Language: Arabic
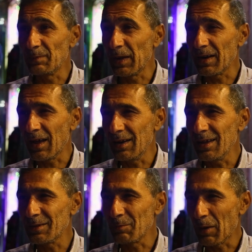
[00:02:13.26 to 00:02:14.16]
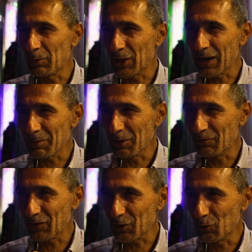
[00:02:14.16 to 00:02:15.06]
مره علقت مع مدرب
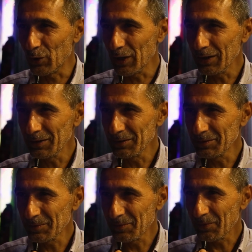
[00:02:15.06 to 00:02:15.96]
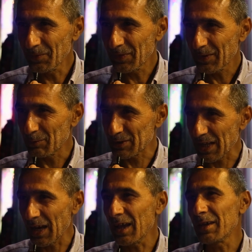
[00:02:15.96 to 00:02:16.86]
الفتوي بس
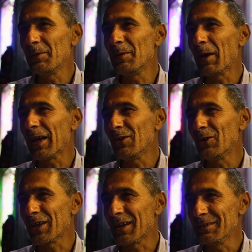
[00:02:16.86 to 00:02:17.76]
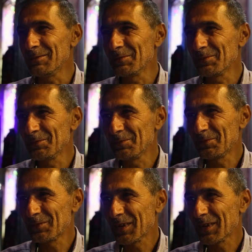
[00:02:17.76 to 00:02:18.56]
هالحكي بالبكالوريا تمام